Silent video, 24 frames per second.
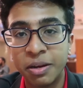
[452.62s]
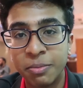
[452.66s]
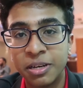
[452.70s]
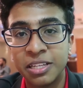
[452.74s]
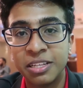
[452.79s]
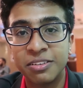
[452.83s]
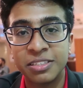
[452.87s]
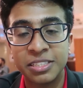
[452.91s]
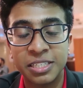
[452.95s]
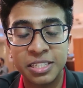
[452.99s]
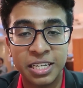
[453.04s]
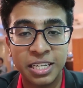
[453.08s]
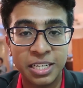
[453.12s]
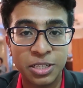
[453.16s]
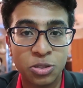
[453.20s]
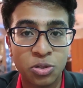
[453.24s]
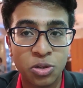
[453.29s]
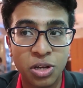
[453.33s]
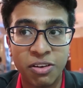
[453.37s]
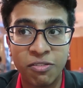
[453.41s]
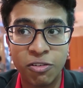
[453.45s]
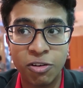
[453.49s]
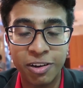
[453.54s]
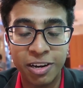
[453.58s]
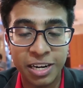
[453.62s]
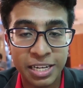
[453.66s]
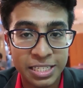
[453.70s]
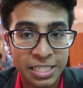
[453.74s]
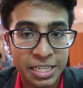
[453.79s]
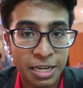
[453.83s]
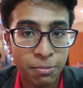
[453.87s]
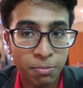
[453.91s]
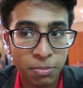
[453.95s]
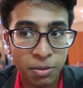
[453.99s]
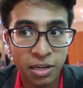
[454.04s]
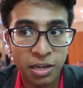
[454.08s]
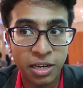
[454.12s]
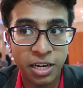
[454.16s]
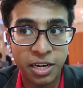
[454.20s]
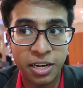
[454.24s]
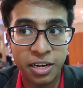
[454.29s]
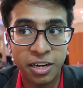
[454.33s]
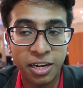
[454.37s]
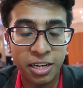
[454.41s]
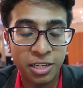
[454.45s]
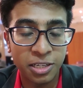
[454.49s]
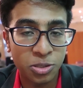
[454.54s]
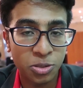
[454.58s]
பாதி வச்சுருக்காங்க ஸோ எவ்வளோ வேணால் சாப்பிட்லாம்
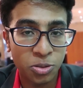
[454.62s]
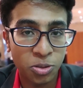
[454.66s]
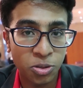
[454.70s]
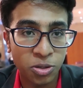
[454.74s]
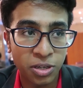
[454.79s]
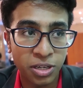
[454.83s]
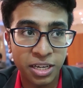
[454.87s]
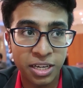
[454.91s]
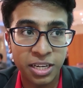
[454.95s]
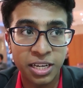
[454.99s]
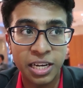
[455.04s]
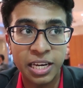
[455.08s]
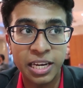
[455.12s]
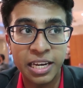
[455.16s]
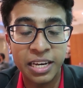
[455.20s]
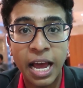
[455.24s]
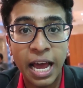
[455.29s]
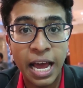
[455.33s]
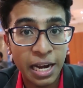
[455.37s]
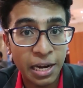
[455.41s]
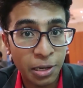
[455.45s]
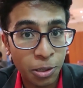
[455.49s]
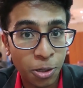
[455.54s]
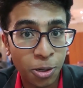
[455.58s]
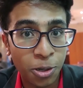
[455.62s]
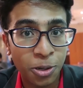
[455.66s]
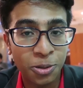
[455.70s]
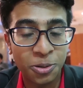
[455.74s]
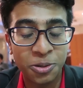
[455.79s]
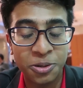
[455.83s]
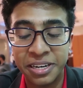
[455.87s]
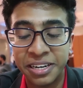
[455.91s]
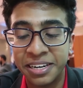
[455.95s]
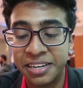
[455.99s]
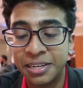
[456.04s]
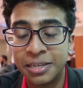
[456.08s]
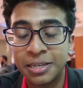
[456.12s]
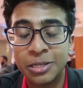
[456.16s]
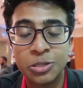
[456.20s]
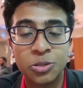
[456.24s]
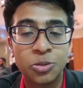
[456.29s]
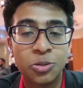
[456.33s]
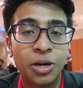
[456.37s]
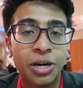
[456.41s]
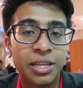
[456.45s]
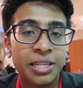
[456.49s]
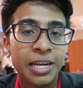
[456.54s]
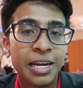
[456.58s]
ட்ரிங்க்ஸும் இருக்குது ஆல்கஹால் கூட இருக்குது
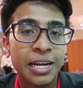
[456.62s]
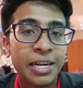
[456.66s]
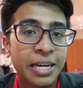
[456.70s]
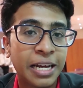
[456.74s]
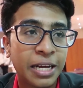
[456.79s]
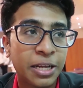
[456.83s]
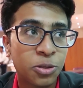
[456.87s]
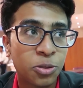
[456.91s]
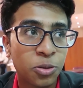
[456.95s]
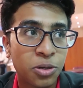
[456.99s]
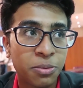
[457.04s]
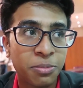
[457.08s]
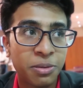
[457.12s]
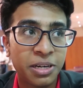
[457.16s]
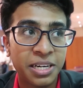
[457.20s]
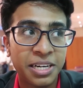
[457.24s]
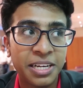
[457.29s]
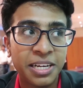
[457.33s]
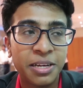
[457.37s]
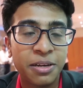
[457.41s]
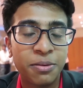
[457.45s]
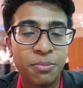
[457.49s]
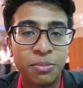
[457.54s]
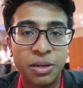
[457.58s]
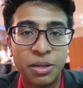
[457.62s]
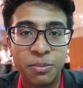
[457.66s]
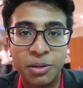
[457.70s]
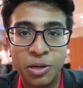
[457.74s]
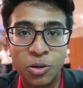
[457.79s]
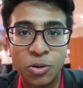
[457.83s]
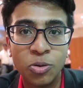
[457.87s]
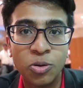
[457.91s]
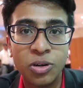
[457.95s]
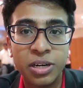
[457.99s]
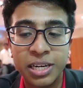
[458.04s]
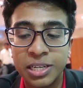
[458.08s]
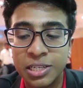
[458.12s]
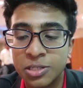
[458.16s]
ஸோ அதெல்லாம் நான் தொட மாட்டேன் மேபி கூல்